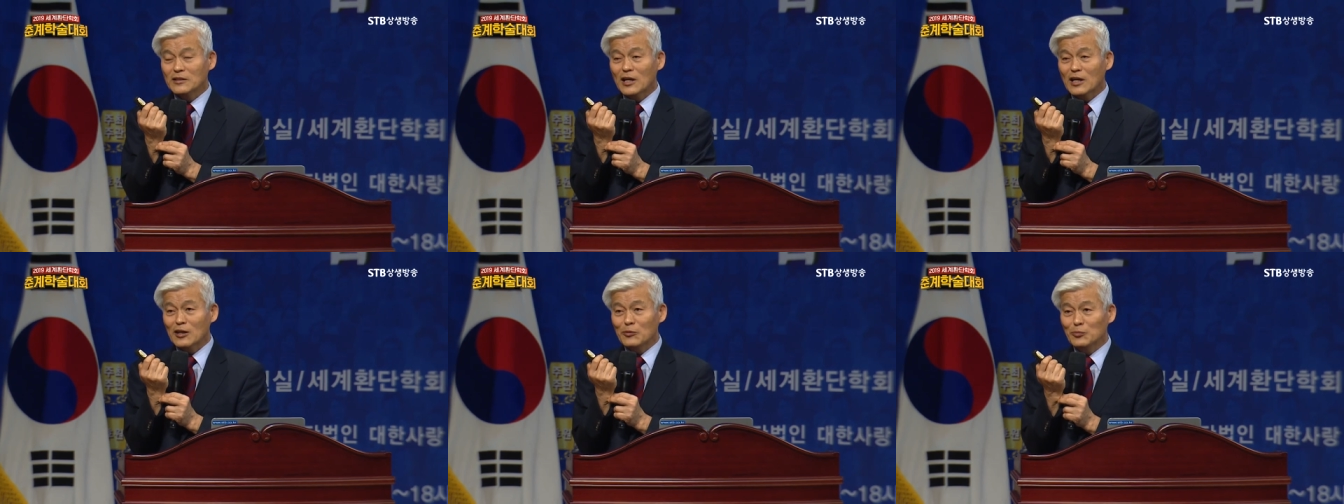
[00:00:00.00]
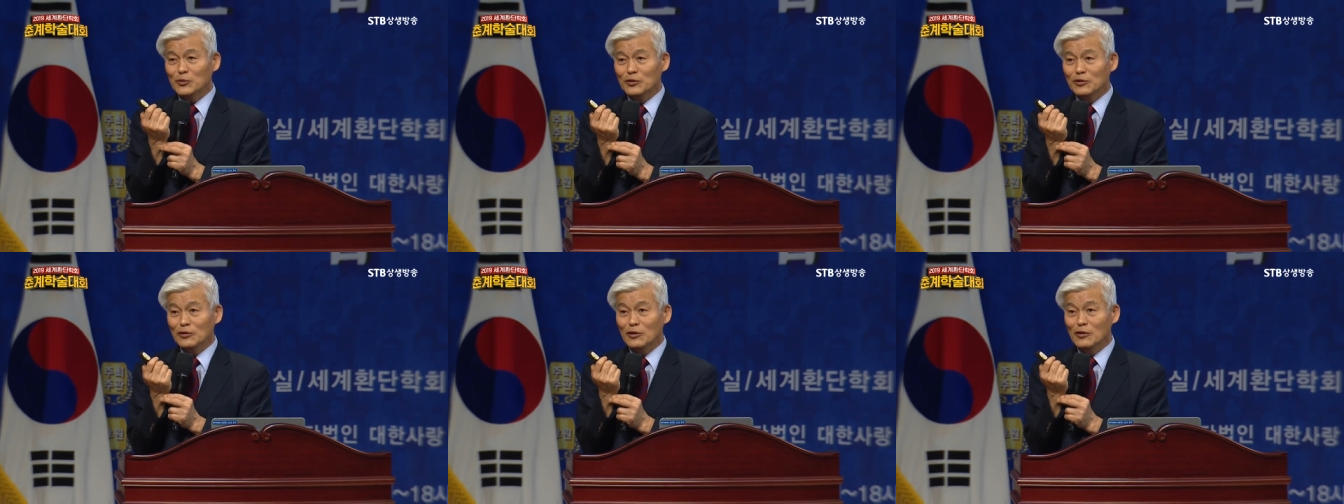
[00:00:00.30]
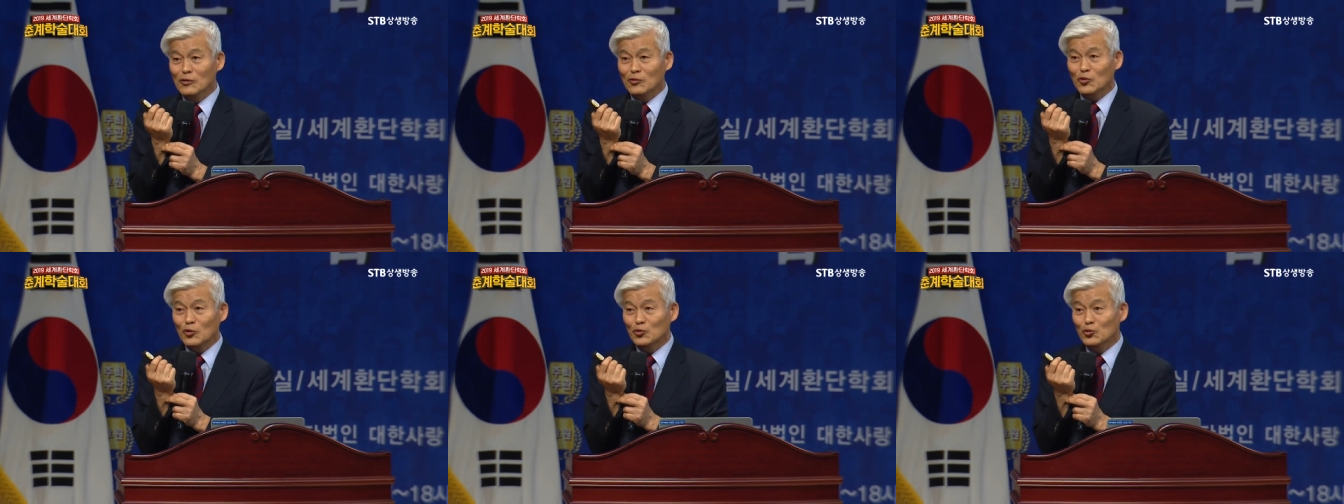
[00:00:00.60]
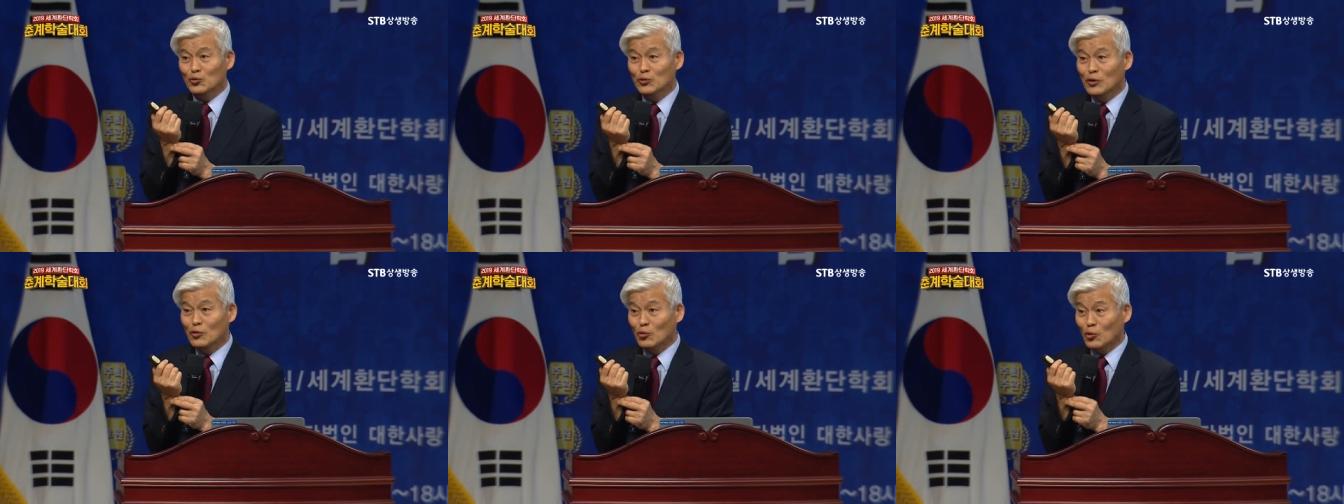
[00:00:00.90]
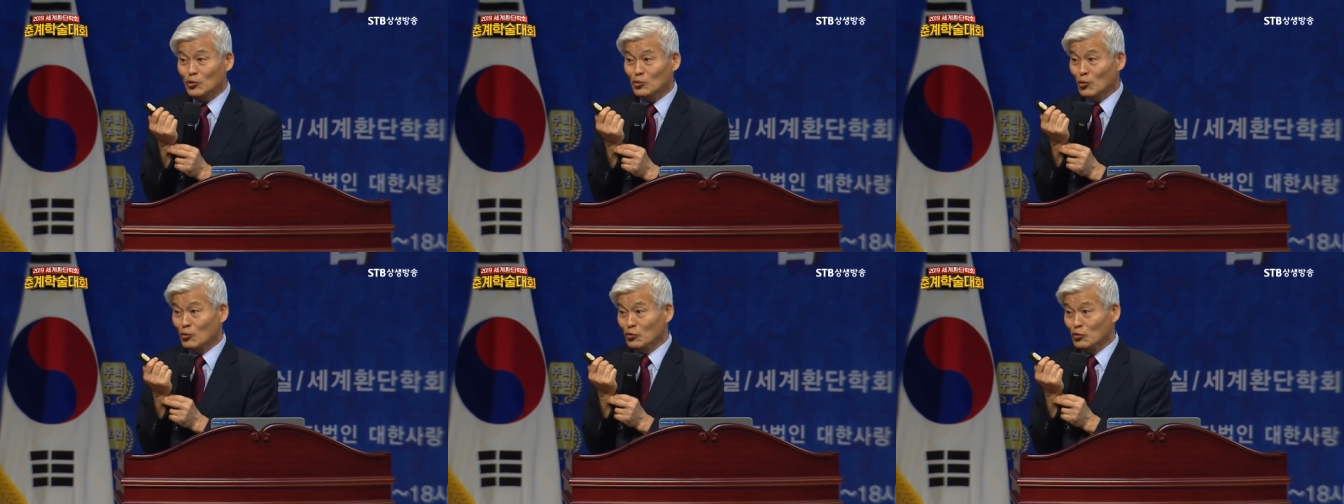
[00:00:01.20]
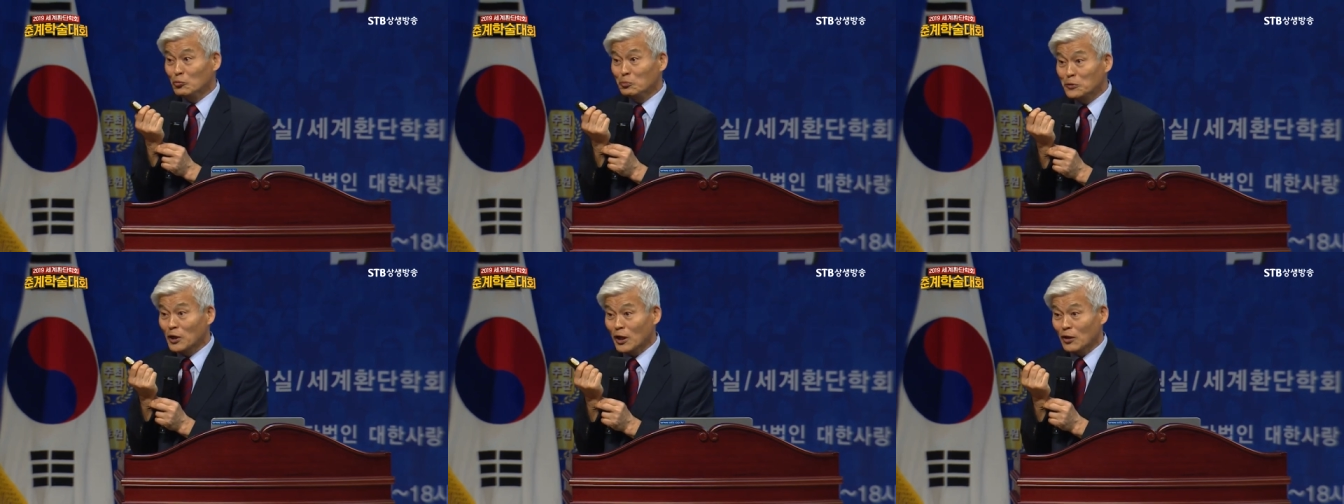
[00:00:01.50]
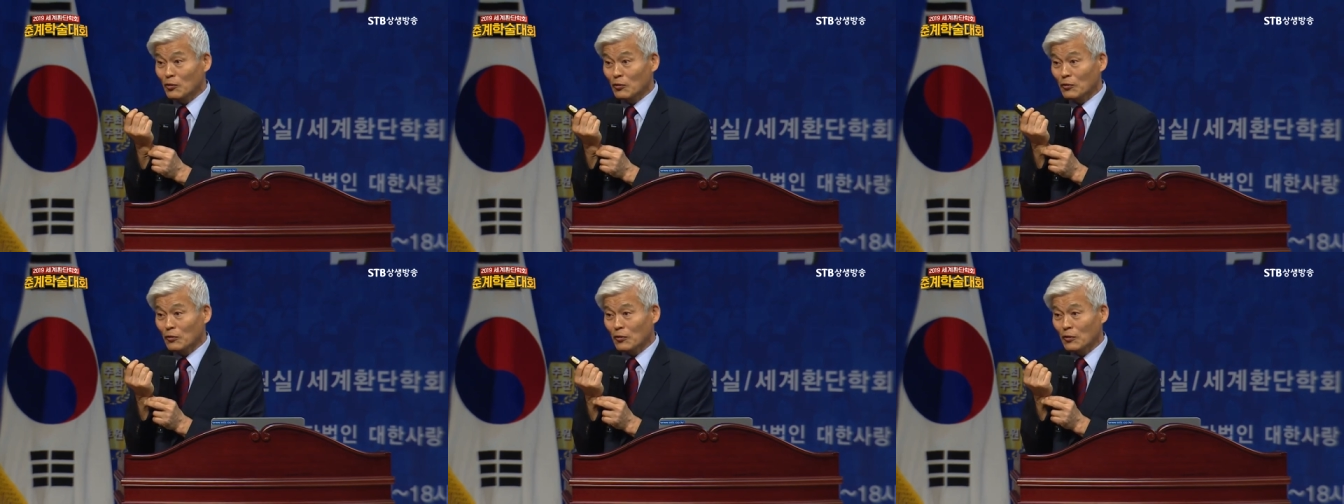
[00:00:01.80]
사람은 늙고 죽는 고통
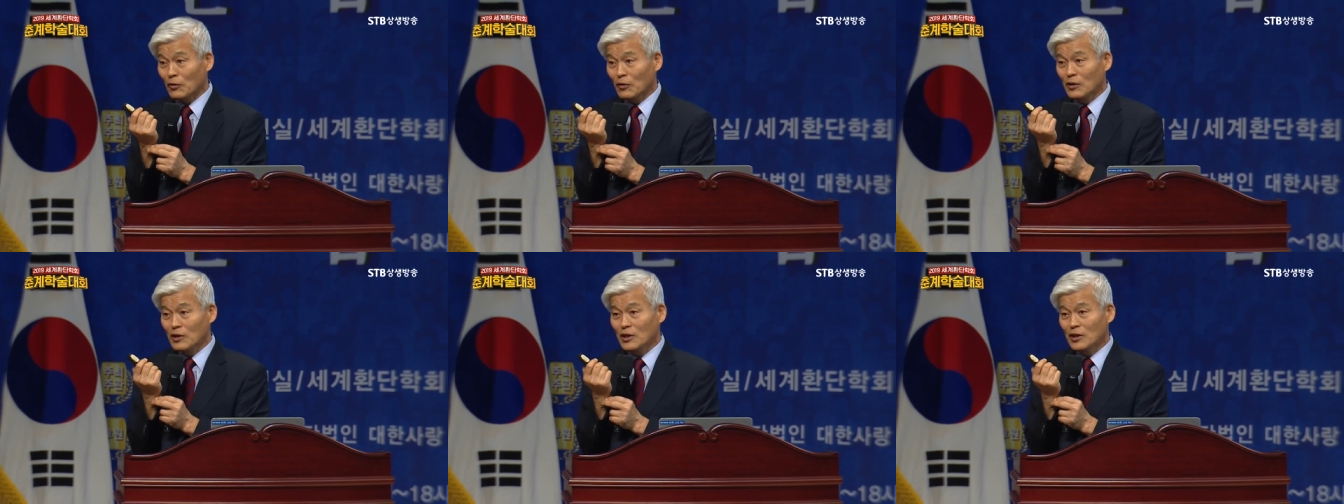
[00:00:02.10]
없나요?